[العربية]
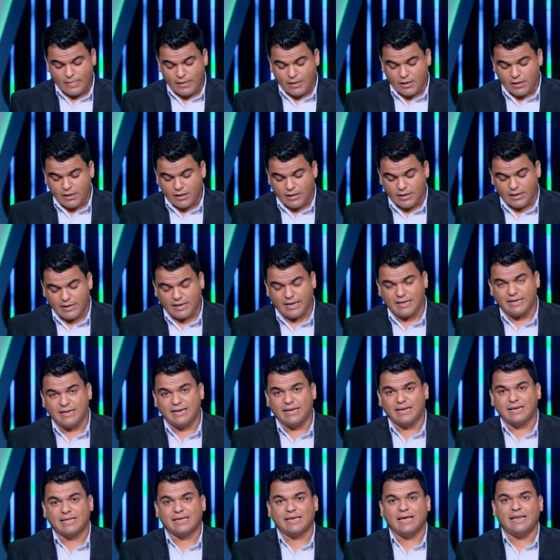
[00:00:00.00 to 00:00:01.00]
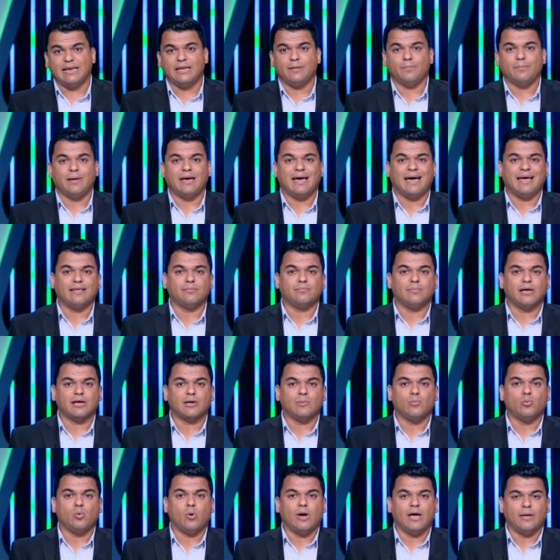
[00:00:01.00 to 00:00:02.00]
آه، خلينا نتكلم بقى عن
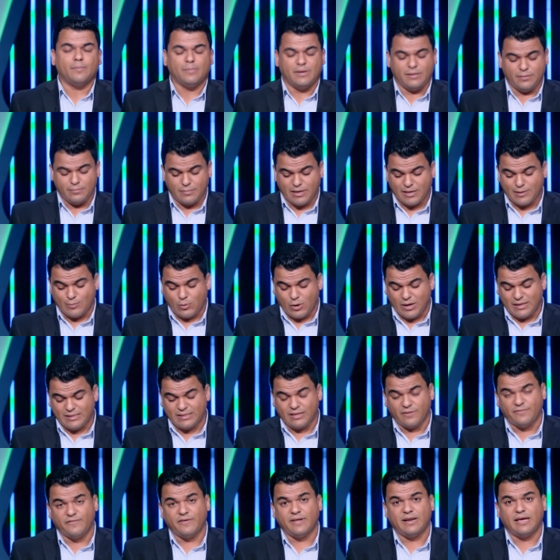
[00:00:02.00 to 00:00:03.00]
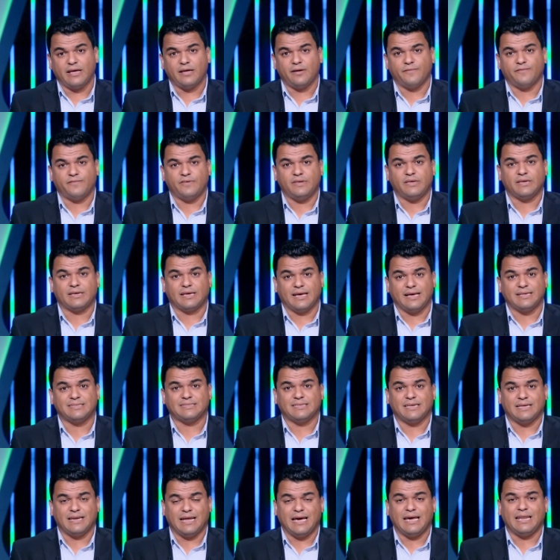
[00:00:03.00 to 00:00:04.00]
مجموعه من مجموعات الفرق في
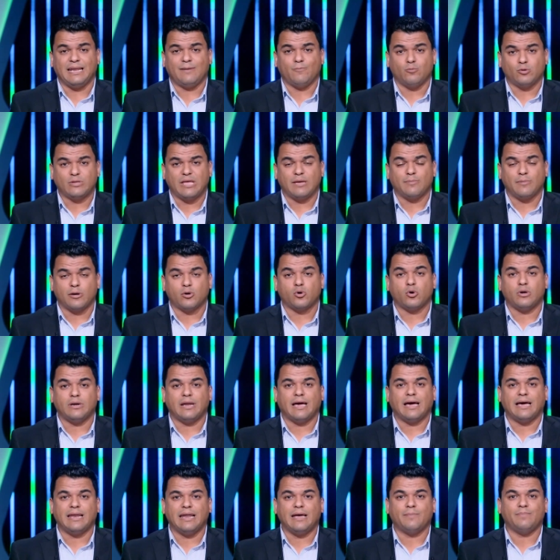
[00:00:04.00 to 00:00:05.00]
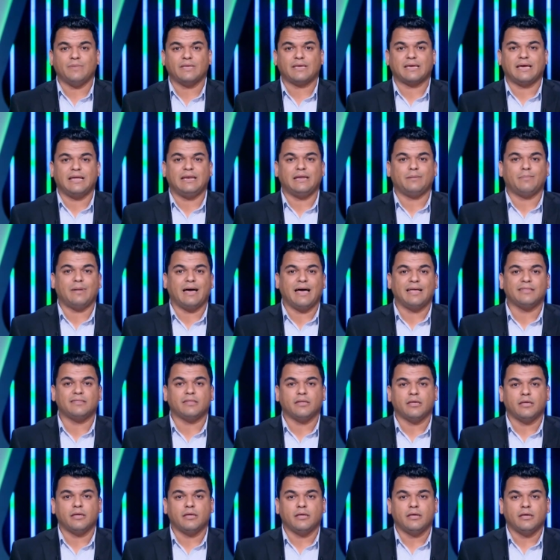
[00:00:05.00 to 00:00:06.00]
كاس العالم ودايما كل حلقه بنتكلم عن
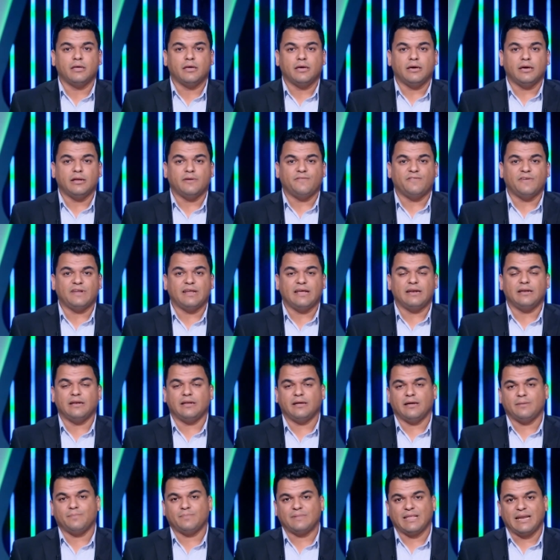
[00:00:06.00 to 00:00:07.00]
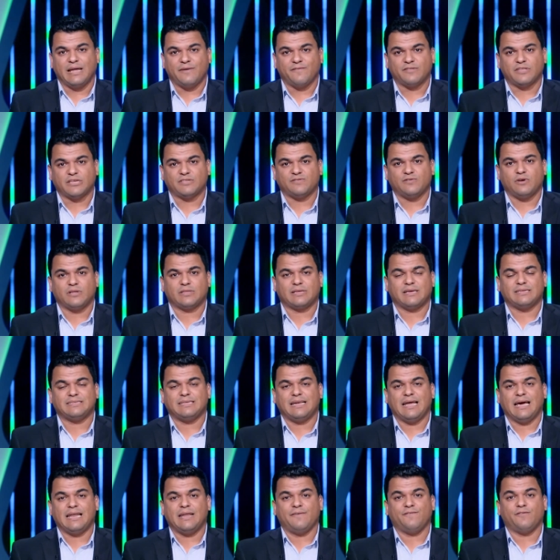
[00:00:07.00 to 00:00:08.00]
الفرق اللي بتلعب في تصفيات كاس
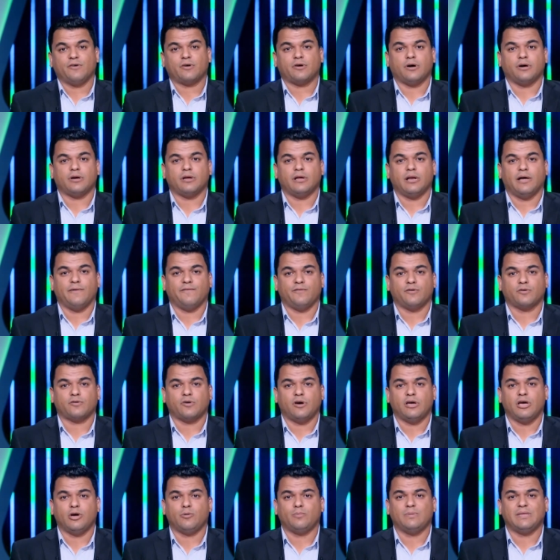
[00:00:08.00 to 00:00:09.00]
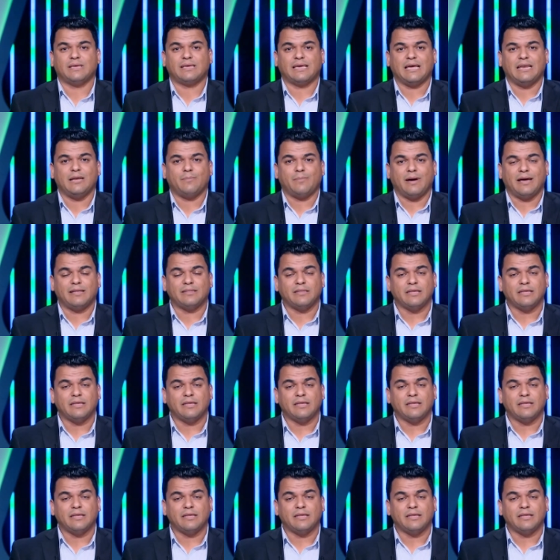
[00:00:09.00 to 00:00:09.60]
العالم في القاره الافريقيه وبنتكلم عن